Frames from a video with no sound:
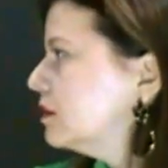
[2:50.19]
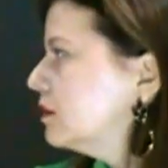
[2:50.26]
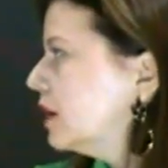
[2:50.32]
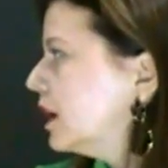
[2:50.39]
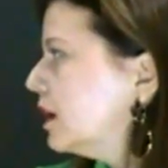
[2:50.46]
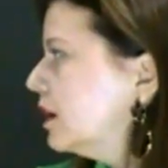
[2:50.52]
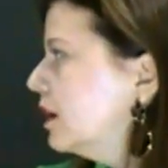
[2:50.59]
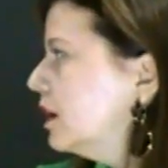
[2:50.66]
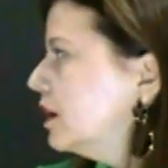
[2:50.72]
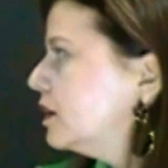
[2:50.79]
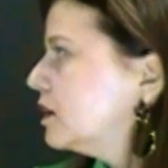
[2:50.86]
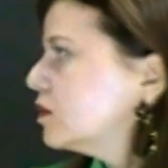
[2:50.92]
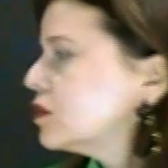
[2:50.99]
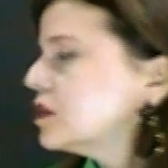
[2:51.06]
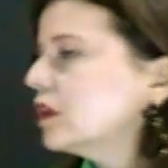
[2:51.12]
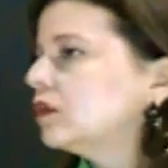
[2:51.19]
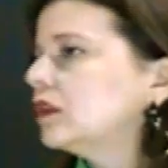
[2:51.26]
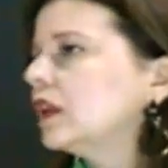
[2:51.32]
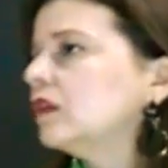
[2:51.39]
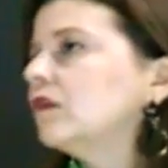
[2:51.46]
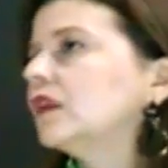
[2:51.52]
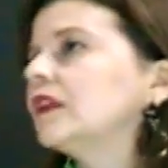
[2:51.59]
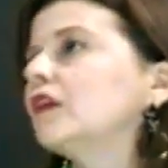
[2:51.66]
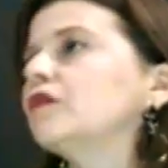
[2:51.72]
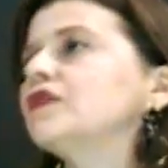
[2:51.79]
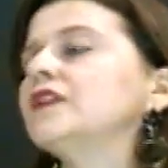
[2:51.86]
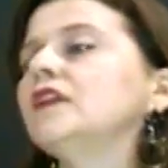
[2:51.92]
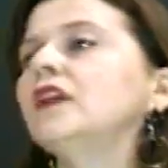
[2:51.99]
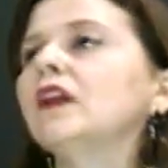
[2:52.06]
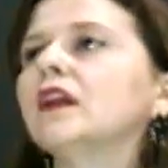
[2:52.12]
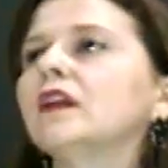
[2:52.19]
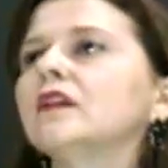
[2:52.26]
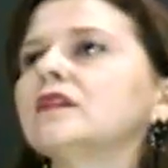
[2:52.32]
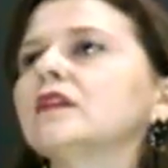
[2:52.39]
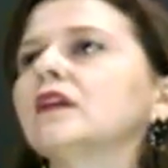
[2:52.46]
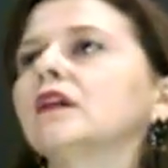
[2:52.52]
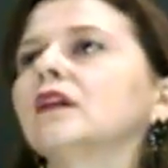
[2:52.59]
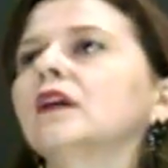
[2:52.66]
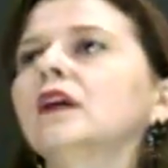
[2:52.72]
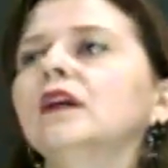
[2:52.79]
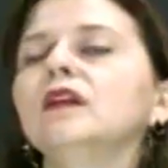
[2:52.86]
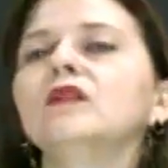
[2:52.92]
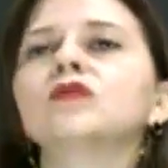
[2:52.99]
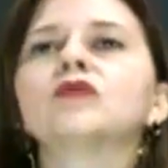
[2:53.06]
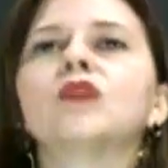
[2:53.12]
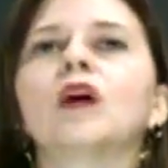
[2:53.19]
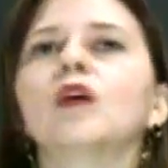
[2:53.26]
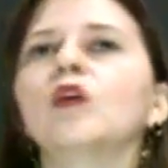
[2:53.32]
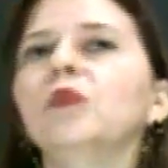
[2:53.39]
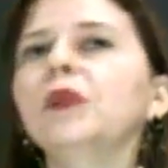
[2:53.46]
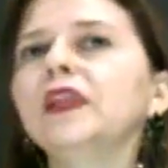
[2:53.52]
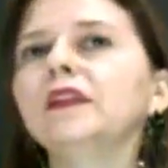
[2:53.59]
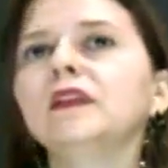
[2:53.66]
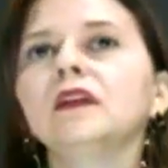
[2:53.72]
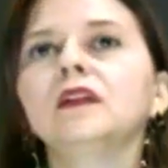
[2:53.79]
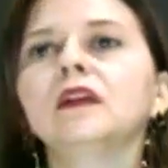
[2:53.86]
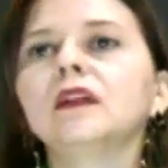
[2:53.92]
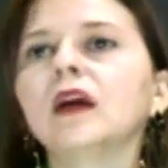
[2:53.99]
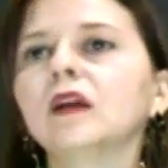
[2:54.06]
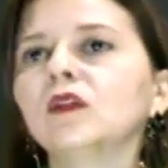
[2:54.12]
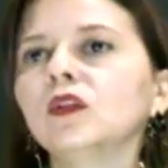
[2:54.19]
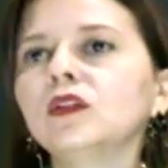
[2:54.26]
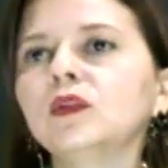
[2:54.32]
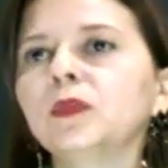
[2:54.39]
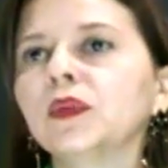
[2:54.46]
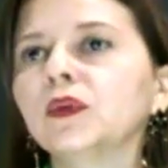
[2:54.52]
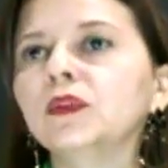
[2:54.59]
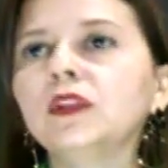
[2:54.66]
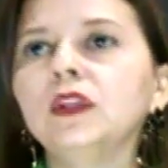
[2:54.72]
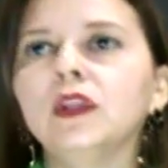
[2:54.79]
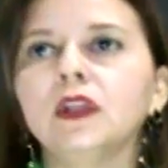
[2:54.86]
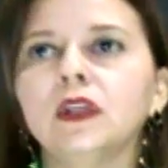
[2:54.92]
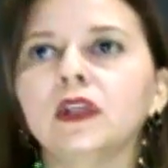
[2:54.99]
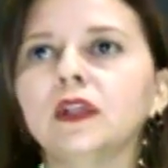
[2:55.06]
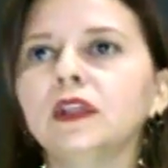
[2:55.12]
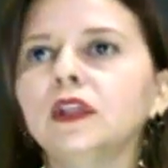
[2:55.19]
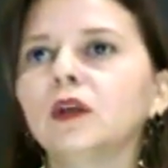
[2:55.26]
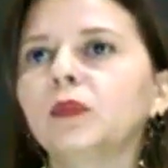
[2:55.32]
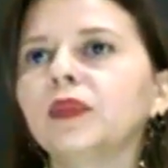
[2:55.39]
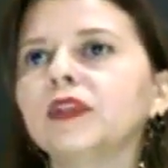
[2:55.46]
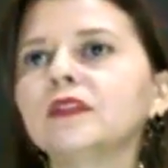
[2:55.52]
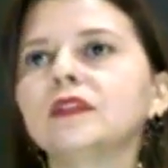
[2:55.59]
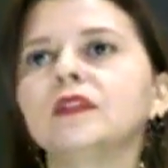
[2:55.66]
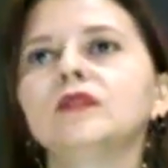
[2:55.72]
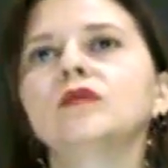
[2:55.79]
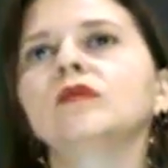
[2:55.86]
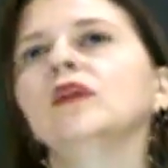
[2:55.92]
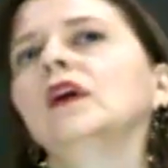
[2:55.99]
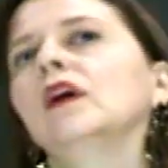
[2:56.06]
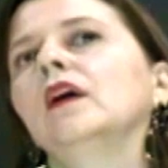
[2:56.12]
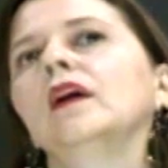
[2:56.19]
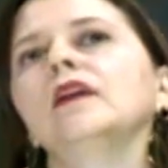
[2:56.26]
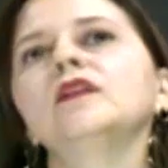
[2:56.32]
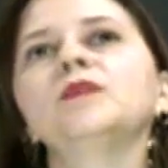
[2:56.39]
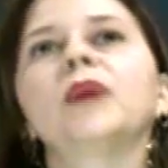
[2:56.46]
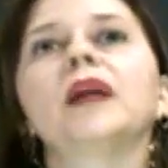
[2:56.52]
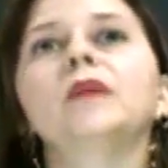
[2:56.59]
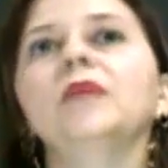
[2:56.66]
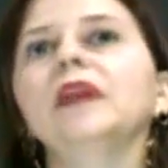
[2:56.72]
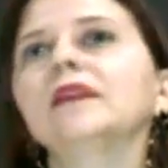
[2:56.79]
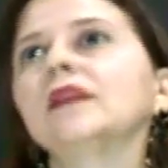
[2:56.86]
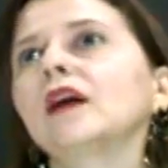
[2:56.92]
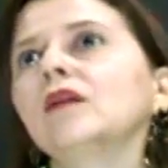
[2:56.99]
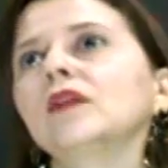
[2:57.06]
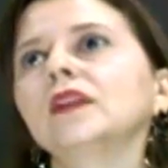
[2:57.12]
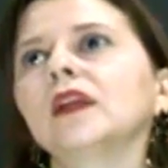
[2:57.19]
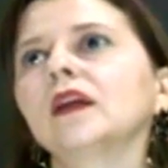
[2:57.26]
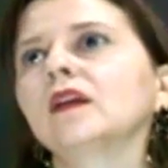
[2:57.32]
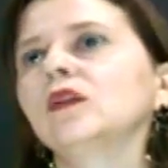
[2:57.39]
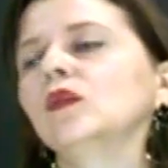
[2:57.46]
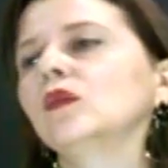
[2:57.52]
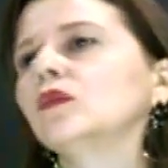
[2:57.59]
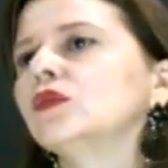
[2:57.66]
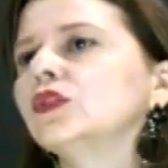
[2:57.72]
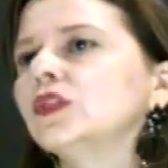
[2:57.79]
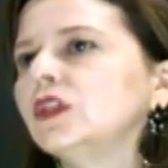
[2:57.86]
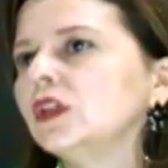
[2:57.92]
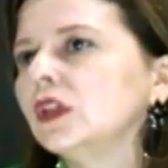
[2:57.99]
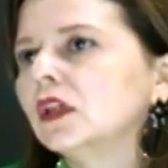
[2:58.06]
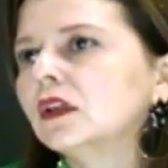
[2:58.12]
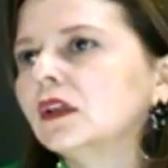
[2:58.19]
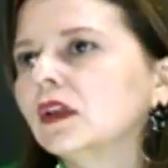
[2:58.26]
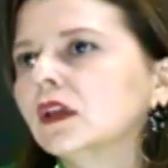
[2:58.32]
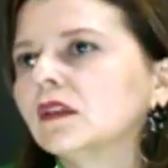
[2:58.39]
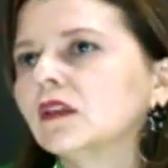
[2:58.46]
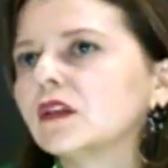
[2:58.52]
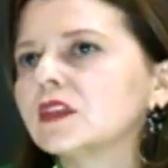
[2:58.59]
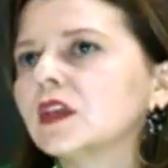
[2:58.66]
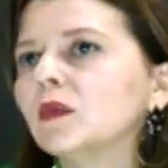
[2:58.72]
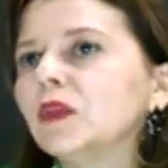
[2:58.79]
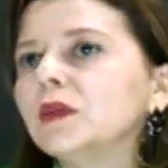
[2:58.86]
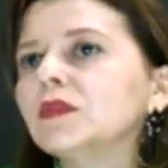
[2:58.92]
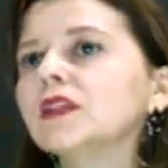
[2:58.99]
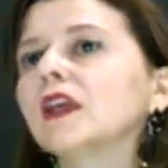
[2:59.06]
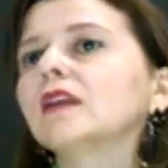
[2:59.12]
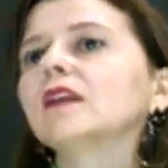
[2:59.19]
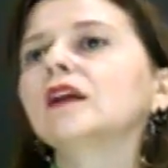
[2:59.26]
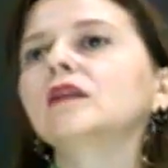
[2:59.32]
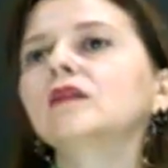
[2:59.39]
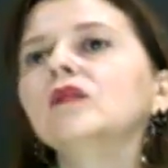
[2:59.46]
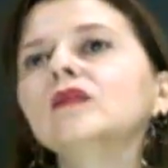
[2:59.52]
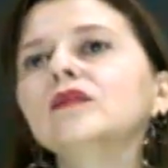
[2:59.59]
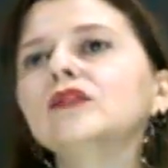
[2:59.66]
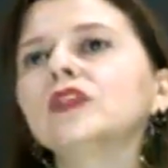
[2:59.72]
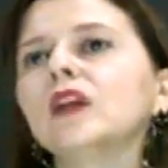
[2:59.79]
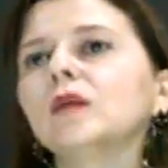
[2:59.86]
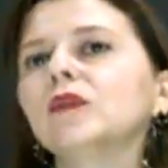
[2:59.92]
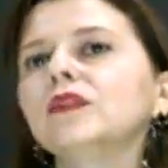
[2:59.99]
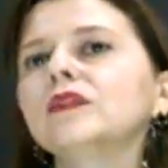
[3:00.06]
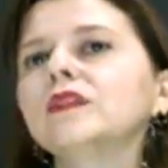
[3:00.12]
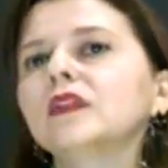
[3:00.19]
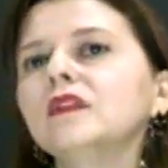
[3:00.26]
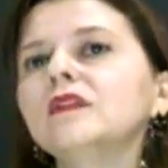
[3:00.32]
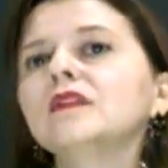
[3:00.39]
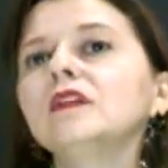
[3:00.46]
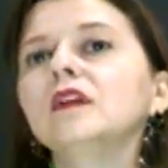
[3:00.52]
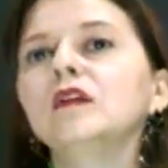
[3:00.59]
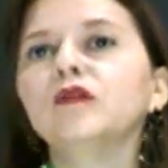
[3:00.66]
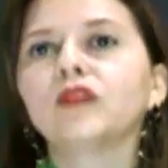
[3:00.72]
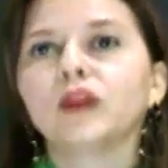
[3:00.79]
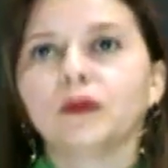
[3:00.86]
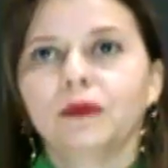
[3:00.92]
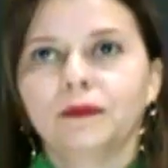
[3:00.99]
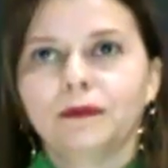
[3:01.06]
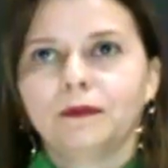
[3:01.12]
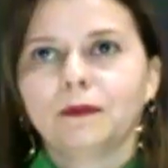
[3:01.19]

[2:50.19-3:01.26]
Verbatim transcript: Né? Então, se eu tenho uma deficiência e eu sou acometida da noite para o dia e eu preciso experimentar uma tecnologia, nós sabemos que a tecnologia é muito sensível.